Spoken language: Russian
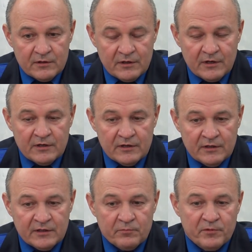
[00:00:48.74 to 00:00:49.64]
как
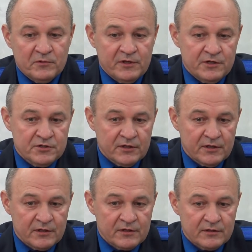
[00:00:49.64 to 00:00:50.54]

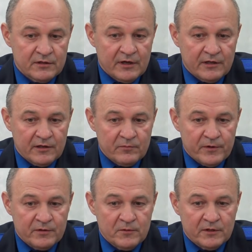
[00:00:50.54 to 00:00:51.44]
антропометрические данные,
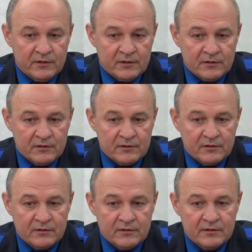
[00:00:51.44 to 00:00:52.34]
предметы
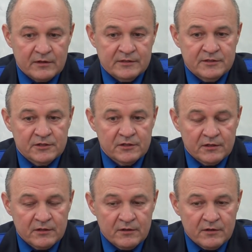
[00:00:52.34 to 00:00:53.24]
э,
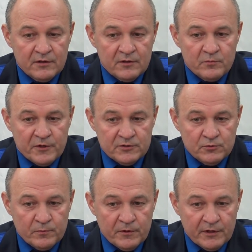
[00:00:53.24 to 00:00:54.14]
одежды
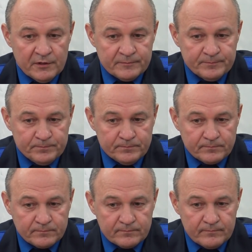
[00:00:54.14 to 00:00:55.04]
преступника.
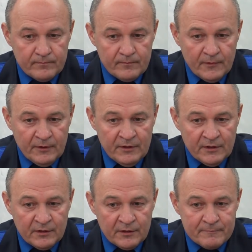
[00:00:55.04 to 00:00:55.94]

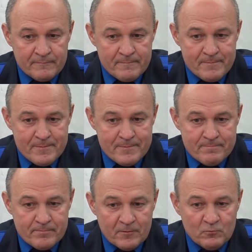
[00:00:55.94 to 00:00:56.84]
Это
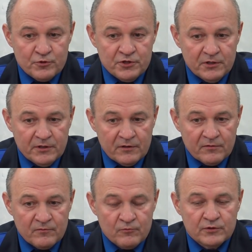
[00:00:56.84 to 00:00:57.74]
мужчина
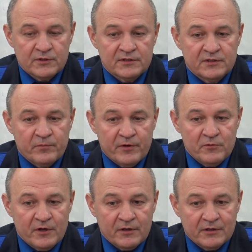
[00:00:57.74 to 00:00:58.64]
в возрасте
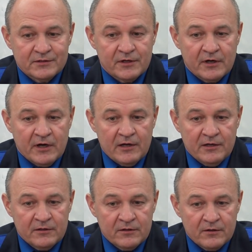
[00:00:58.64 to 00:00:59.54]
примерно 40
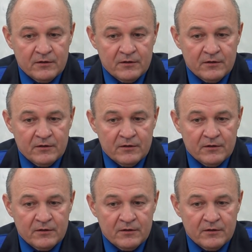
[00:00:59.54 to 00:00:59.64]
лет,